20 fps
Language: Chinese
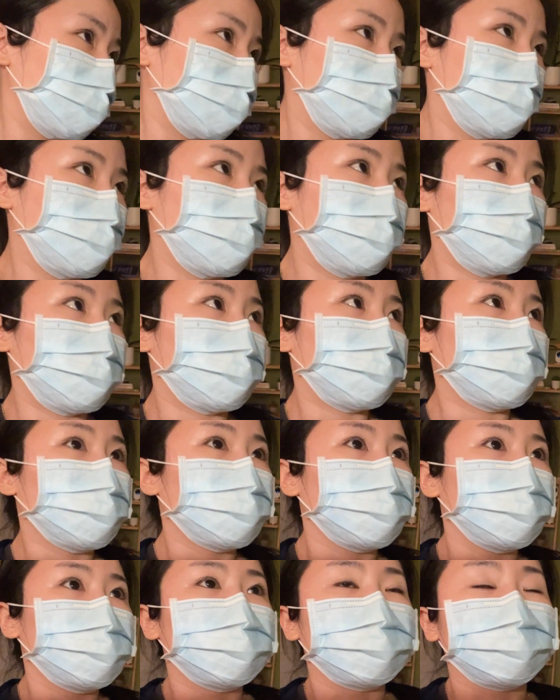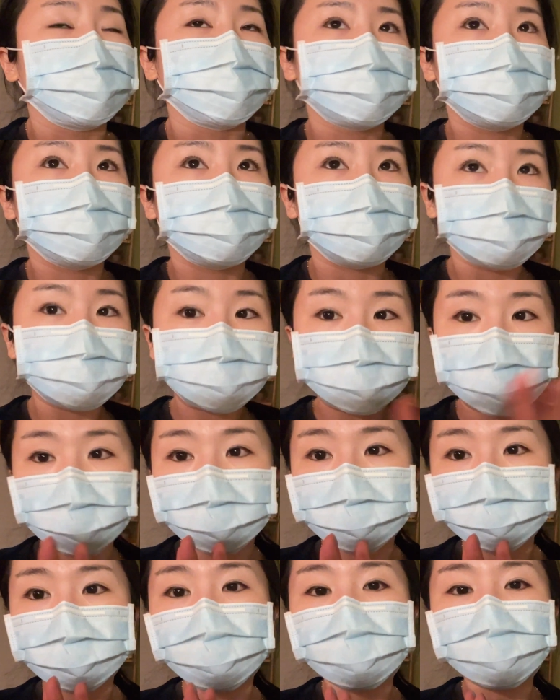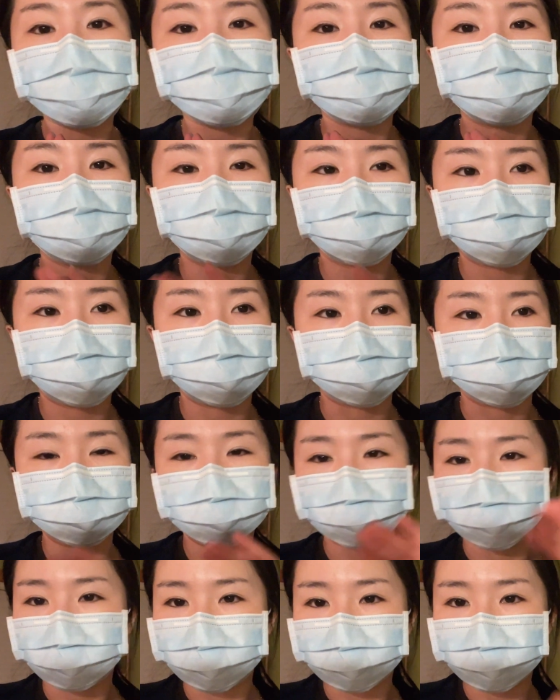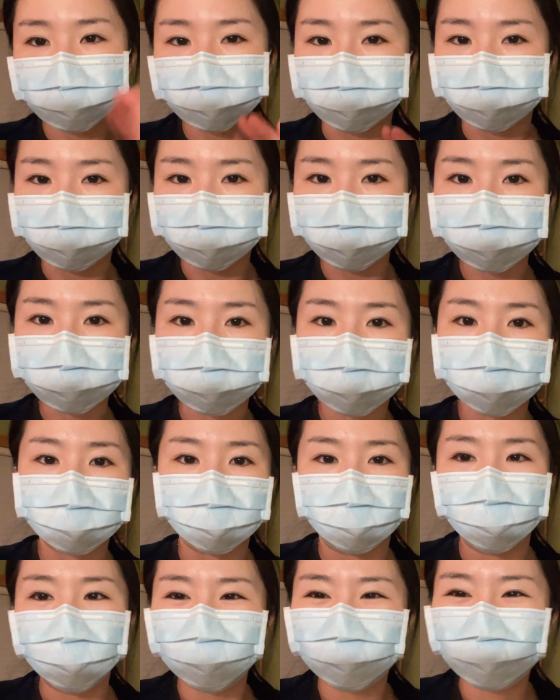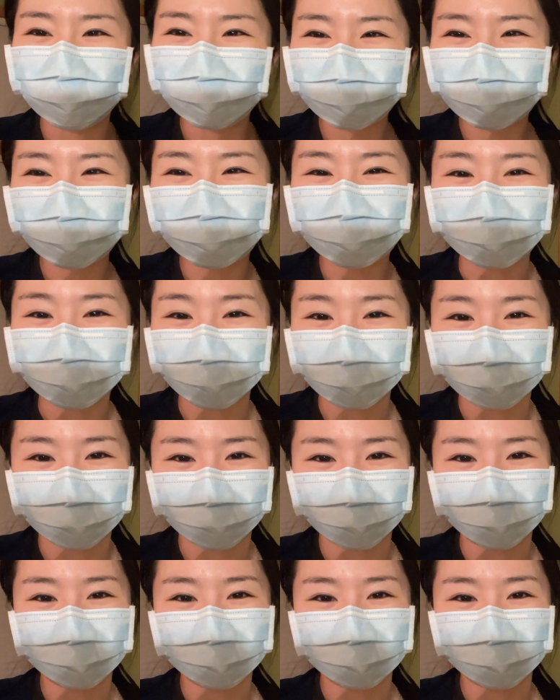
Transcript: 那我即将快要解禁了，所以我很期